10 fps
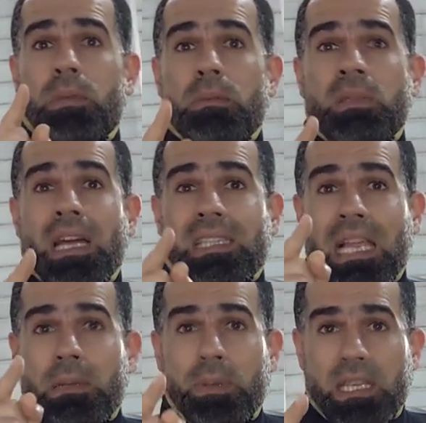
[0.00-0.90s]
بيبدا
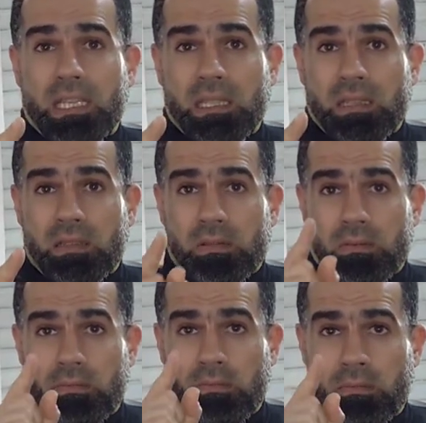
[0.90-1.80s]
تلبين
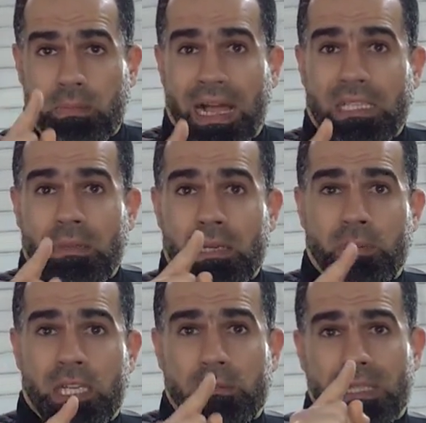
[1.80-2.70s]
بعد ما
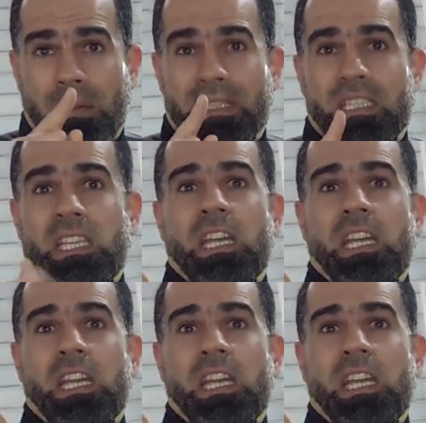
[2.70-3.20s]
يبيض ب 8